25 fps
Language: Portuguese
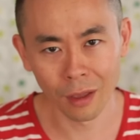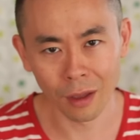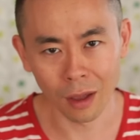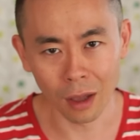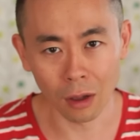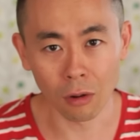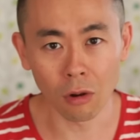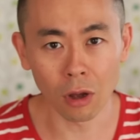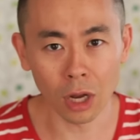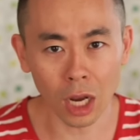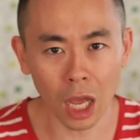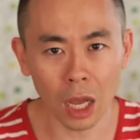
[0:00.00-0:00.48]

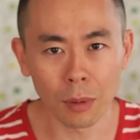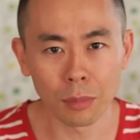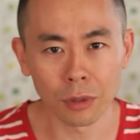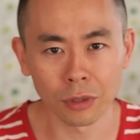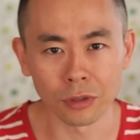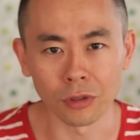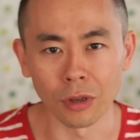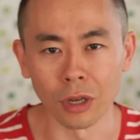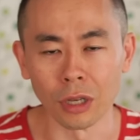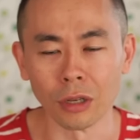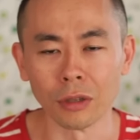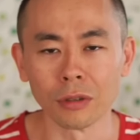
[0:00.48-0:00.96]
Agora abre
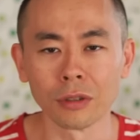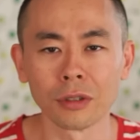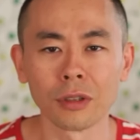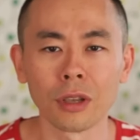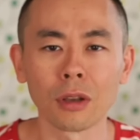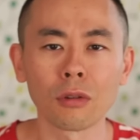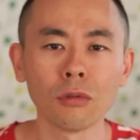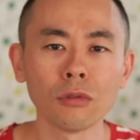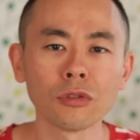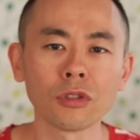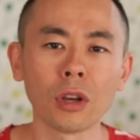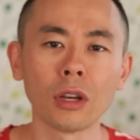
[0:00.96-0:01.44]
os olhos
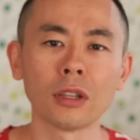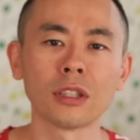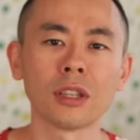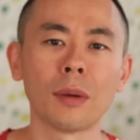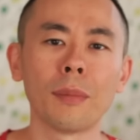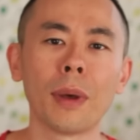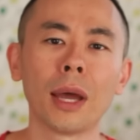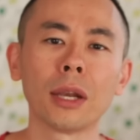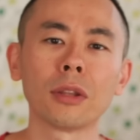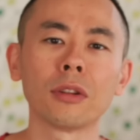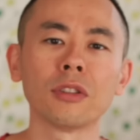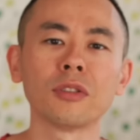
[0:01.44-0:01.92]
e com os olhos
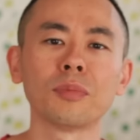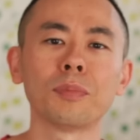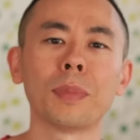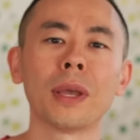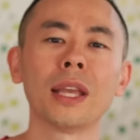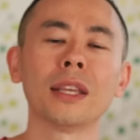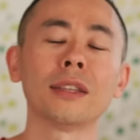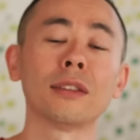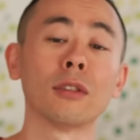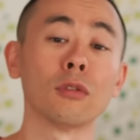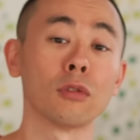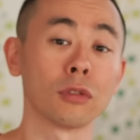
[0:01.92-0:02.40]
abertos
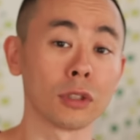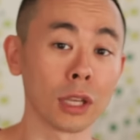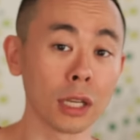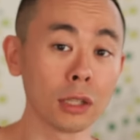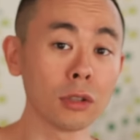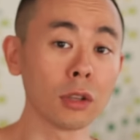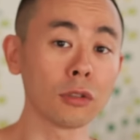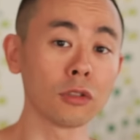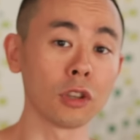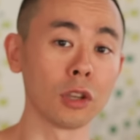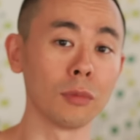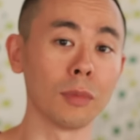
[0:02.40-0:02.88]
pensa,
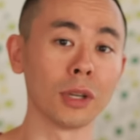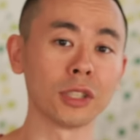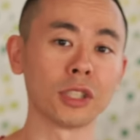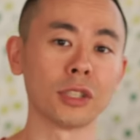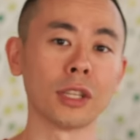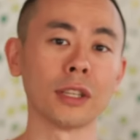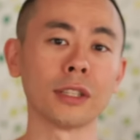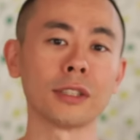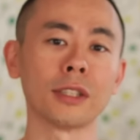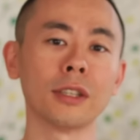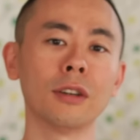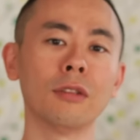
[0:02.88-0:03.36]
usando a sua
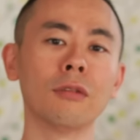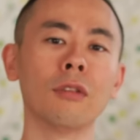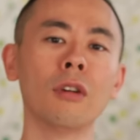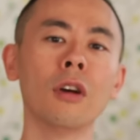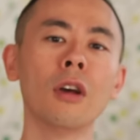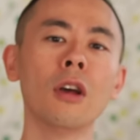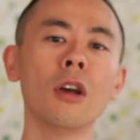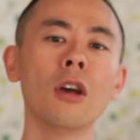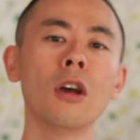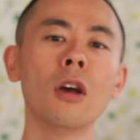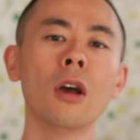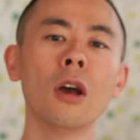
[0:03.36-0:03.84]
imaginação,
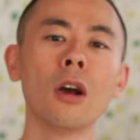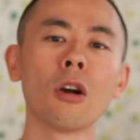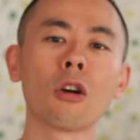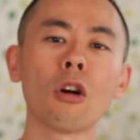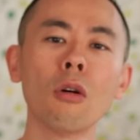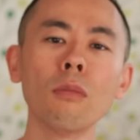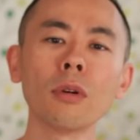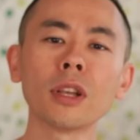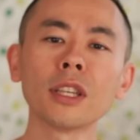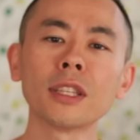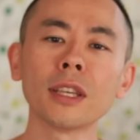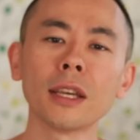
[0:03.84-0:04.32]

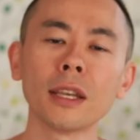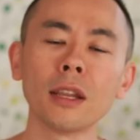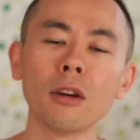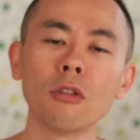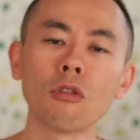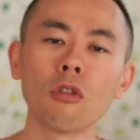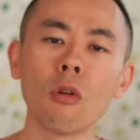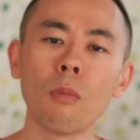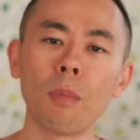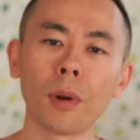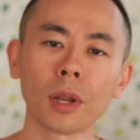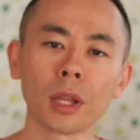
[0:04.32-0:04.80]
como que seria
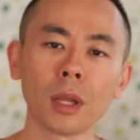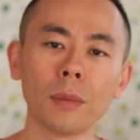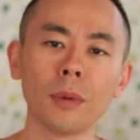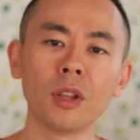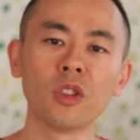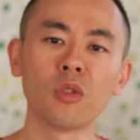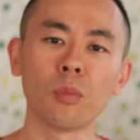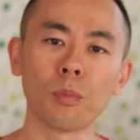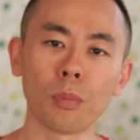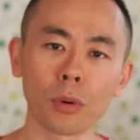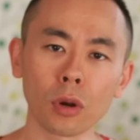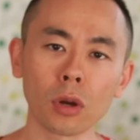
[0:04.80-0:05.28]
um
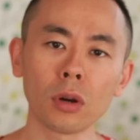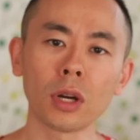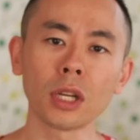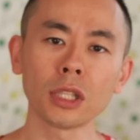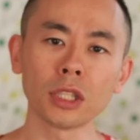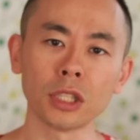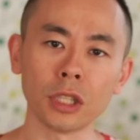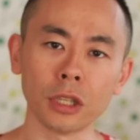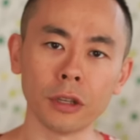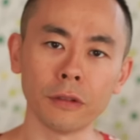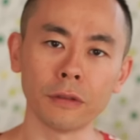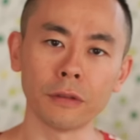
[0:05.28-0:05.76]
comportamento
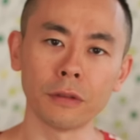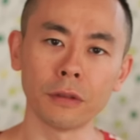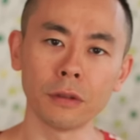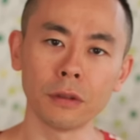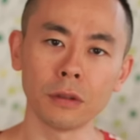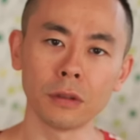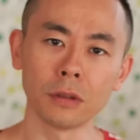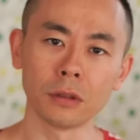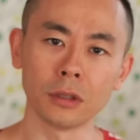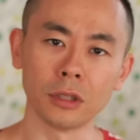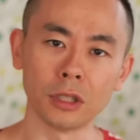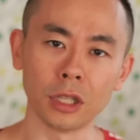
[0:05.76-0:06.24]

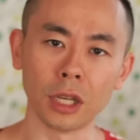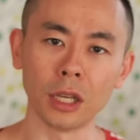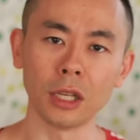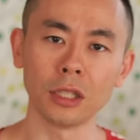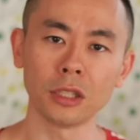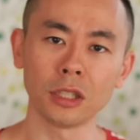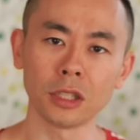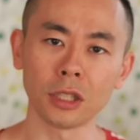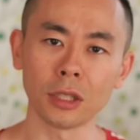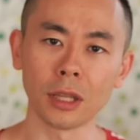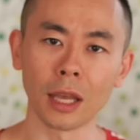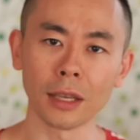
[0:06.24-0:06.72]
proativo
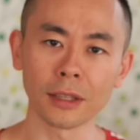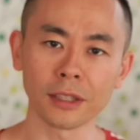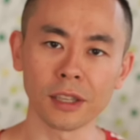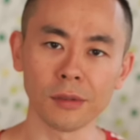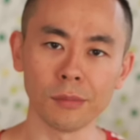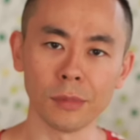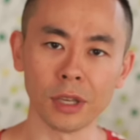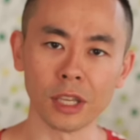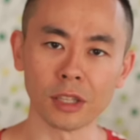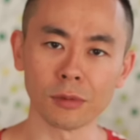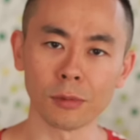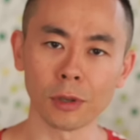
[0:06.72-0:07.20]
diante
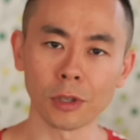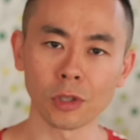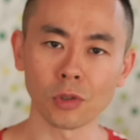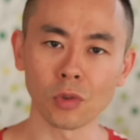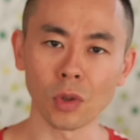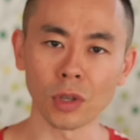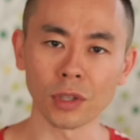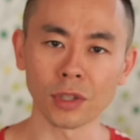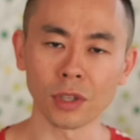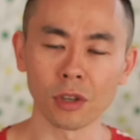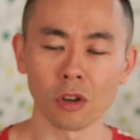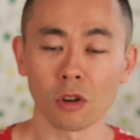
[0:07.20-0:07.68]
dessa mesma
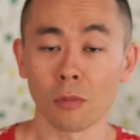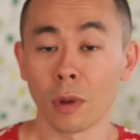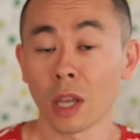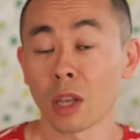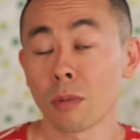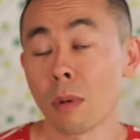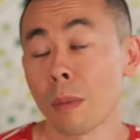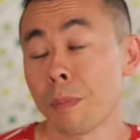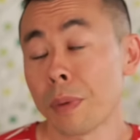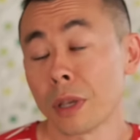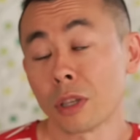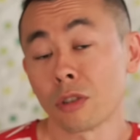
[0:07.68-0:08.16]
situação? Como é
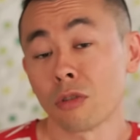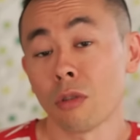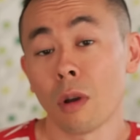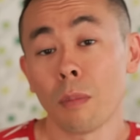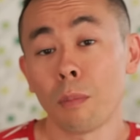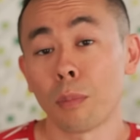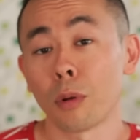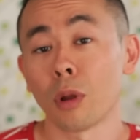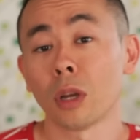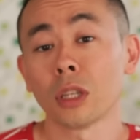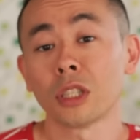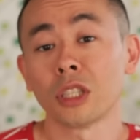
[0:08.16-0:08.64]
que uma
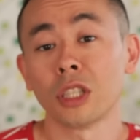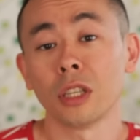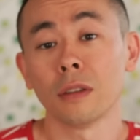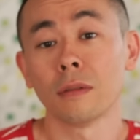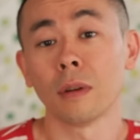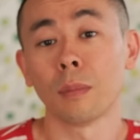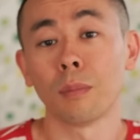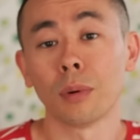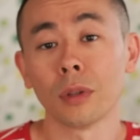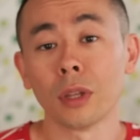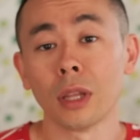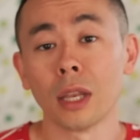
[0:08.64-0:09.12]
pessoa
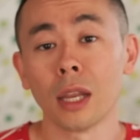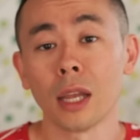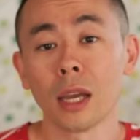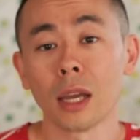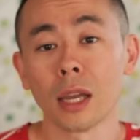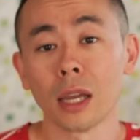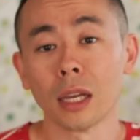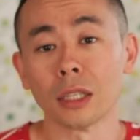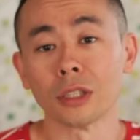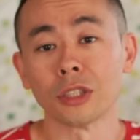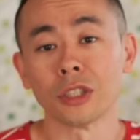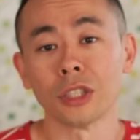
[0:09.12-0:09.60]
proativa poderia
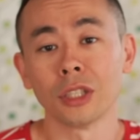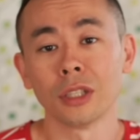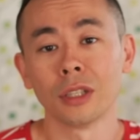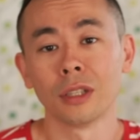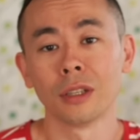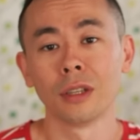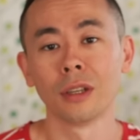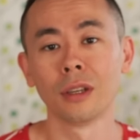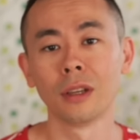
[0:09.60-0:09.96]
reagir?